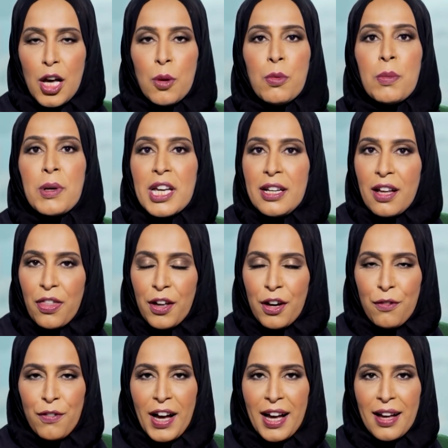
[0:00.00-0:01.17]
ممكن
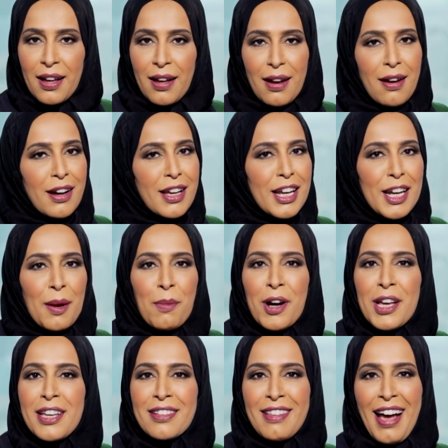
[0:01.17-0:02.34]
يضعفه لكنه ما
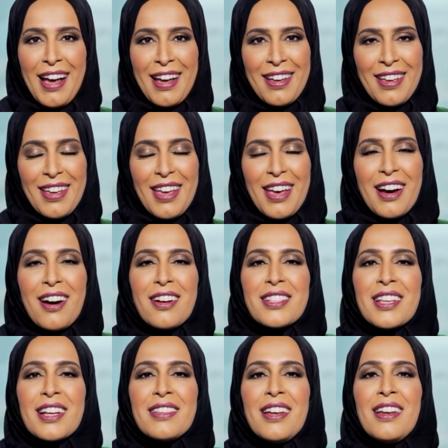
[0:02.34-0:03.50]
يقطعه
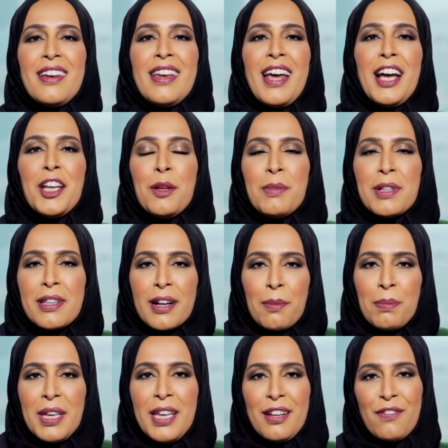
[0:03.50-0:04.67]
خاصة أن إحنا
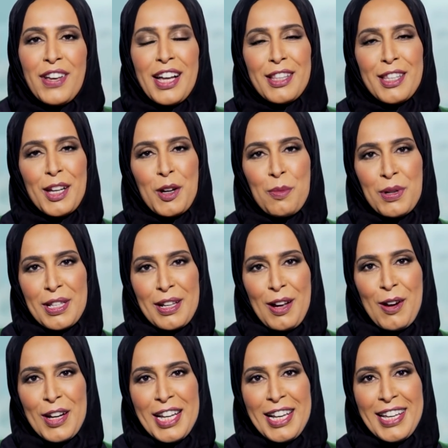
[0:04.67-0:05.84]
متربيين في هالترابط
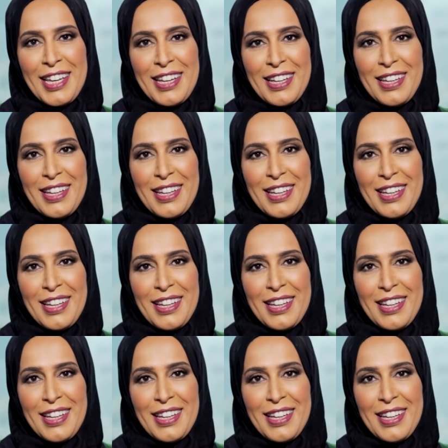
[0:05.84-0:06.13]
العائلي